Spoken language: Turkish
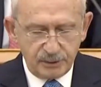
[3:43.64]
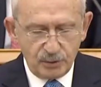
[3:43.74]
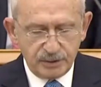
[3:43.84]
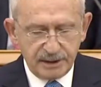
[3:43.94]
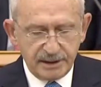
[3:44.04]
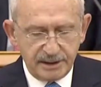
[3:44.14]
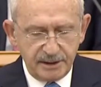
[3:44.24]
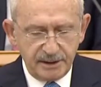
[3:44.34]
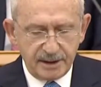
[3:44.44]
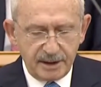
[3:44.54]

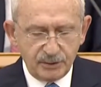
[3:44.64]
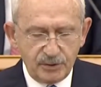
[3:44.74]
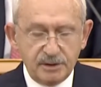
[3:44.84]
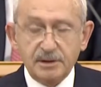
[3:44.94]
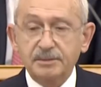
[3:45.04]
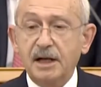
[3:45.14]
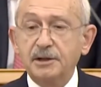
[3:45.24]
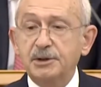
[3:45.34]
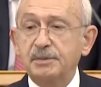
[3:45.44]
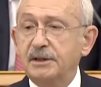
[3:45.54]
ülkeleri yerel yönetimler
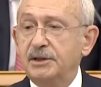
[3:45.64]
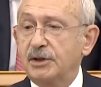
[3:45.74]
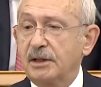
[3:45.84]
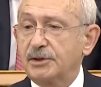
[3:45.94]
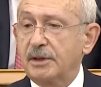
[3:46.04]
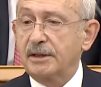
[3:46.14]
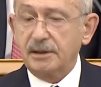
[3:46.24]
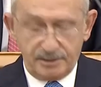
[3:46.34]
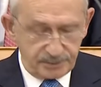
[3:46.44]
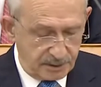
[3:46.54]
işbirliği çalıştayını
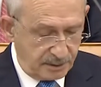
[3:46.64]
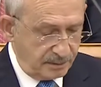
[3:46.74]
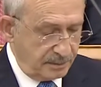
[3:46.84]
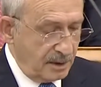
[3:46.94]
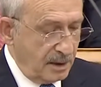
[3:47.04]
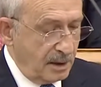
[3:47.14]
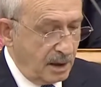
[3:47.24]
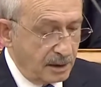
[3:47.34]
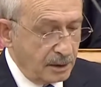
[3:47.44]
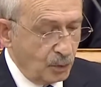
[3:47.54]
yaptık.
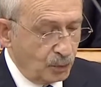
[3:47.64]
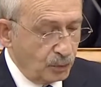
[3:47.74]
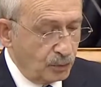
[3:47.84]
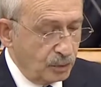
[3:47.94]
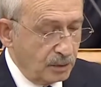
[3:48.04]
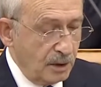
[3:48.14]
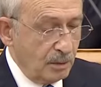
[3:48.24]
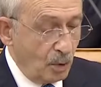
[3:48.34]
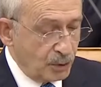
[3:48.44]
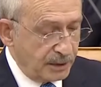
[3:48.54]
Arnavutluk,
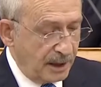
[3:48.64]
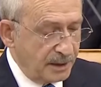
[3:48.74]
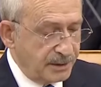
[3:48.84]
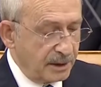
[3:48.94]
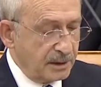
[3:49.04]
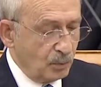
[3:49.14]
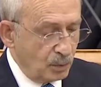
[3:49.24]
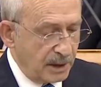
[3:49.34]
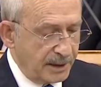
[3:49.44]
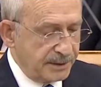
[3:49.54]
Bosna Hersek,
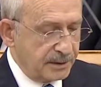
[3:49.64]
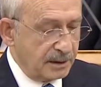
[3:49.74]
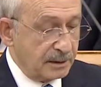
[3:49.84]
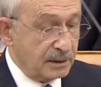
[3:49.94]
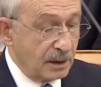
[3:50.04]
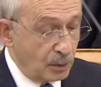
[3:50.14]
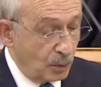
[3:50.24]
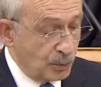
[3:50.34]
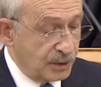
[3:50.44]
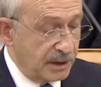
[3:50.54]
Bulgaristan,
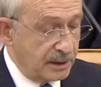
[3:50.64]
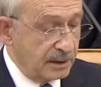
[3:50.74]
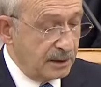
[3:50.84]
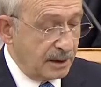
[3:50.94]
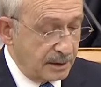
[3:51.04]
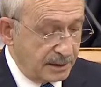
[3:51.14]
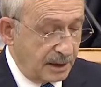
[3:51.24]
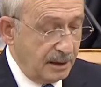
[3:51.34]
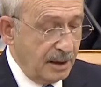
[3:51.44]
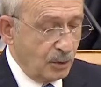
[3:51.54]
Gagavuz yeri,
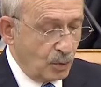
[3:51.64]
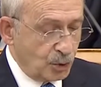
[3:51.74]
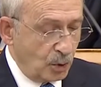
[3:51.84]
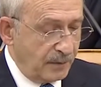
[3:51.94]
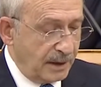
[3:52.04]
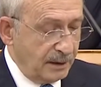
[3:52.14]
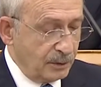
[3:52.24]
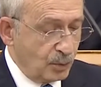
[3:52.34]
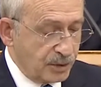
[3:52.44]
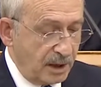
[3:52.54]
Karadağ, Kosova,
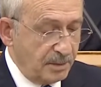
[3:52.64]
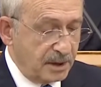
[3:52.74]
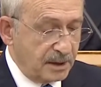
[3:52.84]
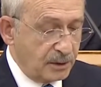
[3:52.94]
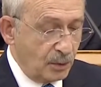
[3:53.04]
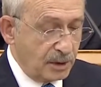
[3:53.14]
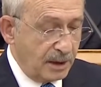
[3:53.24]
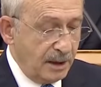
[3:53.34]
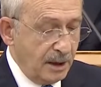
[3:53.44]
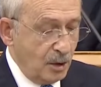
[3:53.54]
Kuzey
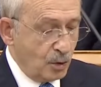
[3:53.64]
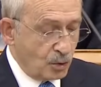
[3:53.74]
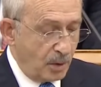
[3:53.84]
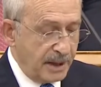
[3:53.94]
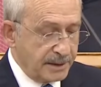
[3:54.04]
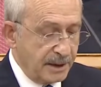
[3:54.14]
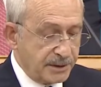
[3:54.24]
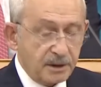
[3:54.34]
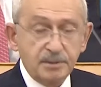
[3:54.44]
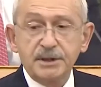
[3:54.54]
Makedonya, Romanya,
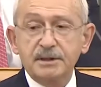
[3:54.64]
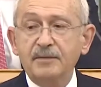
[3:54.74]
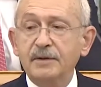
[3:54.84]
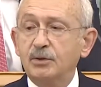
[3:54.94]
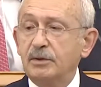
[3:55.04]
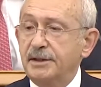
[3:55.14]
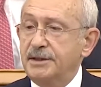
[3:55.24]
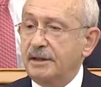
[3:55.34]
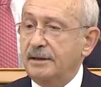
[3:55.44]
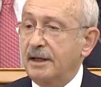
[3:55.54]
Sırbistan ve
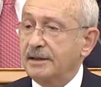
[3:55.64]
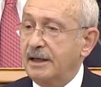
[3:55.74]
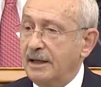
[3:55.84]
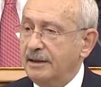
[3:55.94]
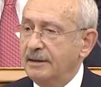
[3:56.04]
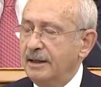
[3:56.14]
Yunanistan'dan gelen